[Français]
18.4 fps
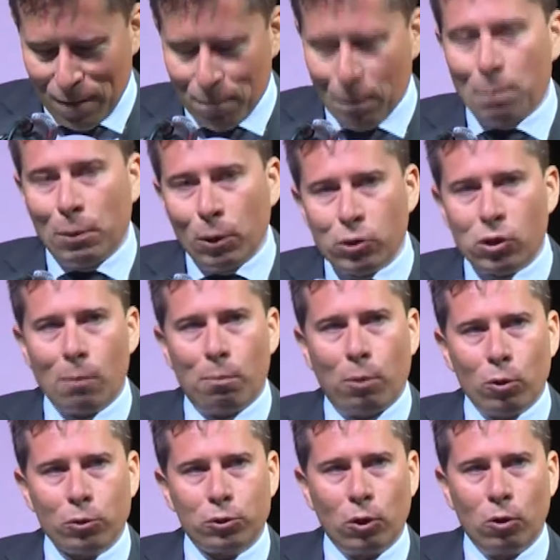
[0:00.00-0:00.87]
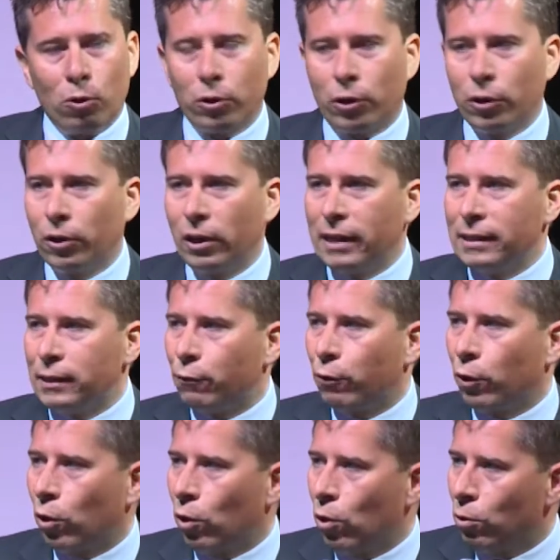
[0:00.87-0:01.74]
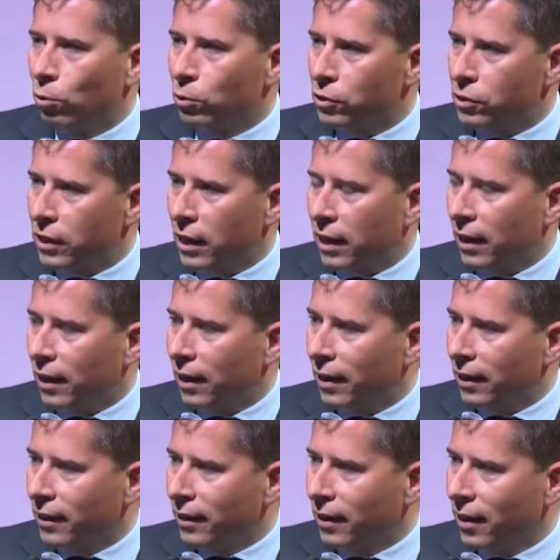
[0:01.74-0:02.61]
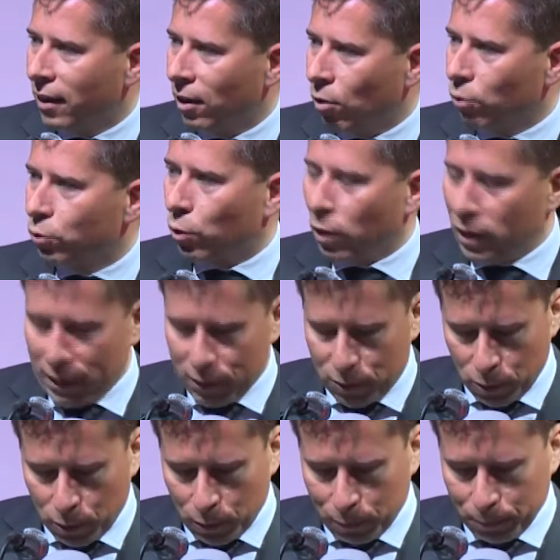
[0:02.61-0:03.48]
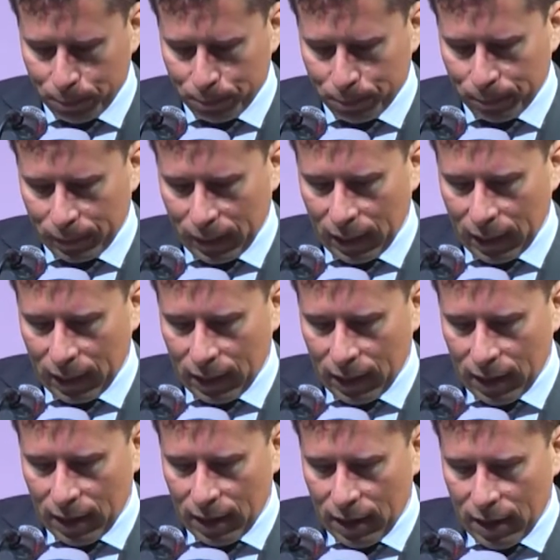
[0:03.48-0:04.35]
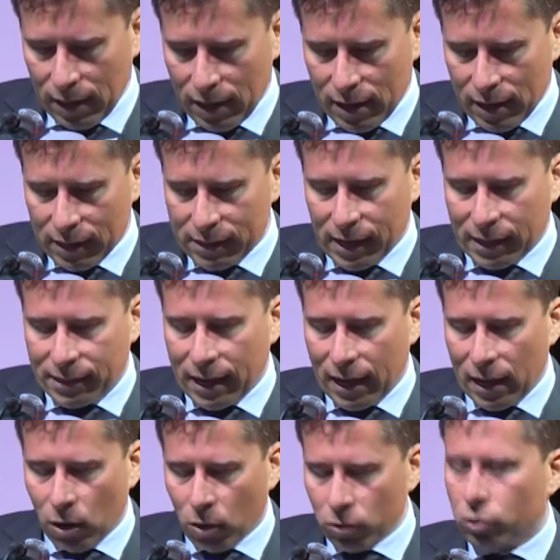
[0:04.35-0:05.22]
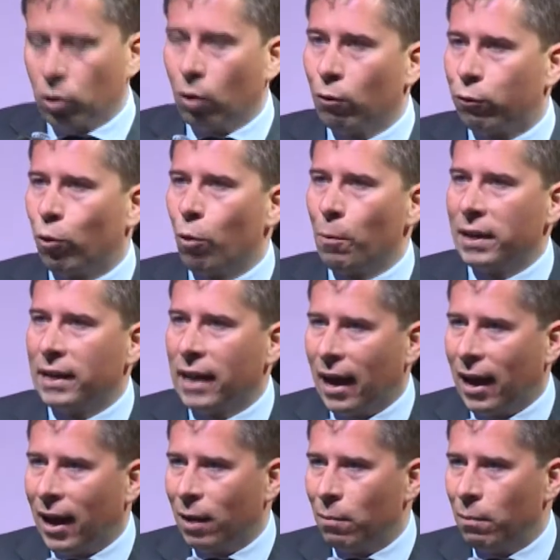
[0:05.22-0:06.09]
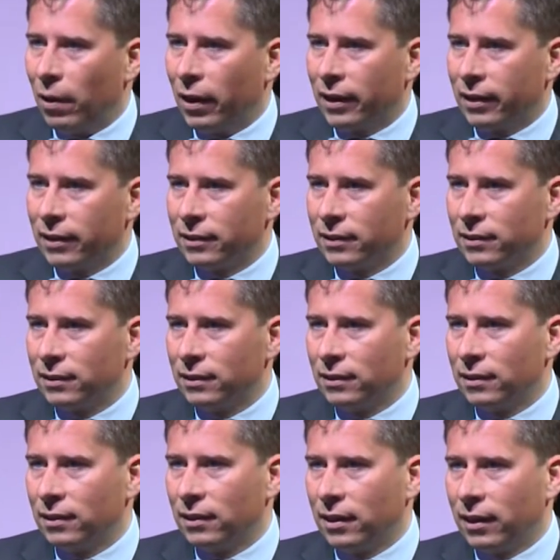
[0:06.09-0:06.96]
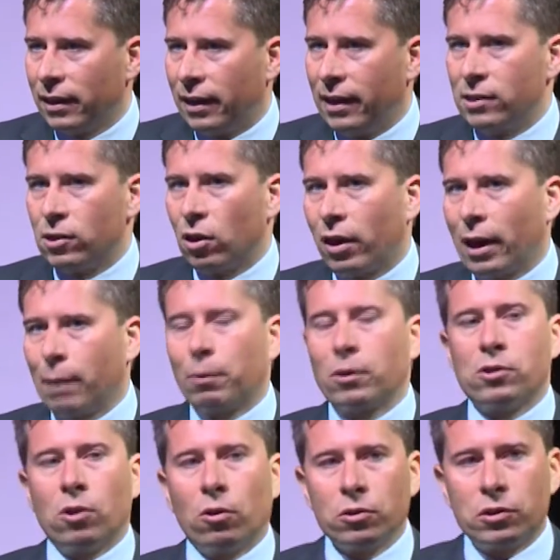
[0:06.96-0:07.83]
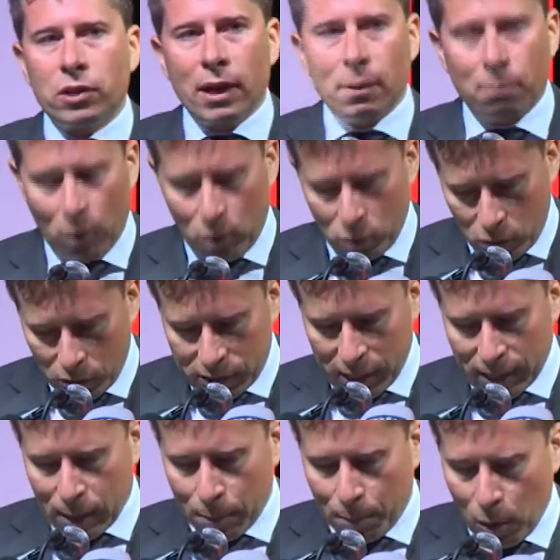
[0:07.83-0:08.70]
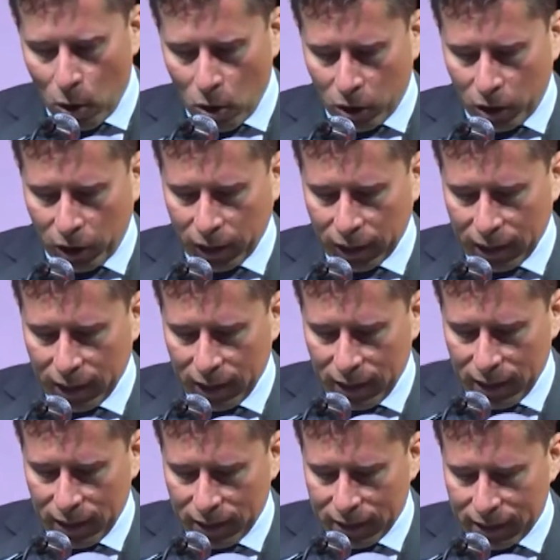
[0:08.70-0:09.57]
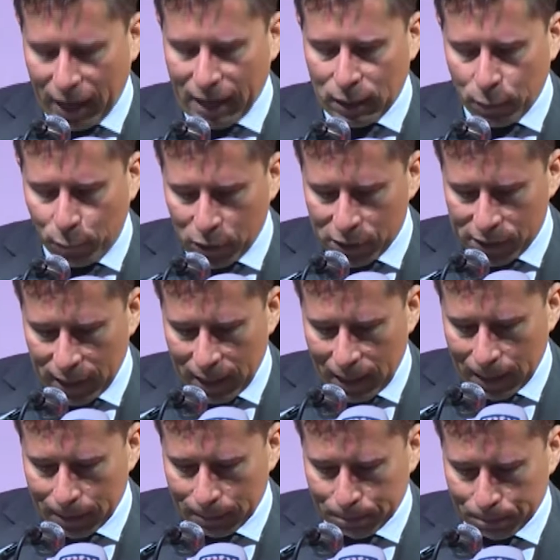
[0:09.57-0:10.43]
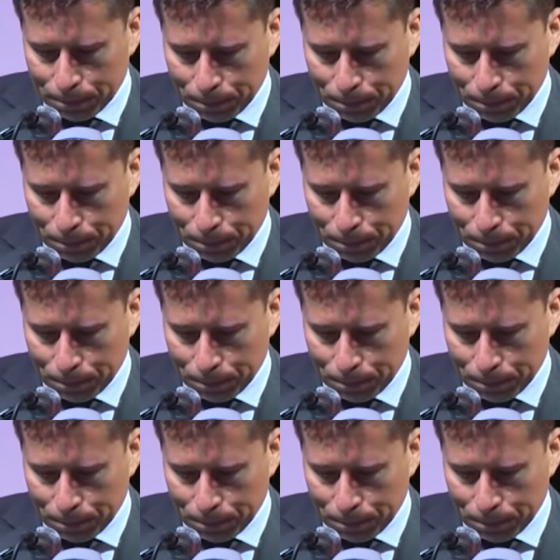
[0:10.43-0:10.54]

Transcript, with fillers: Mais plus important que les différences euh, entre les deux, c'était l'entente formidable qu'ils ont représenté pendant cette époque très difficile.